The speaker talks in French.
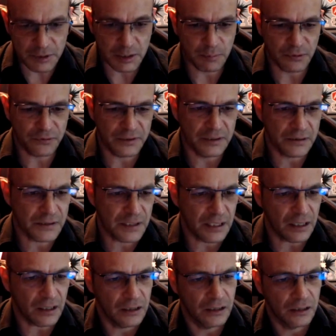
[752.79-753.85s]
petit peu
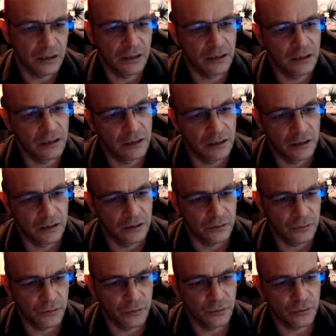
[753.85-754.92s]
financières.
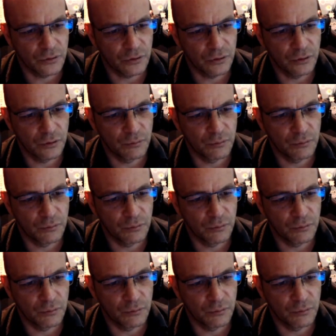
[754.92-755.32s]
Donc euh,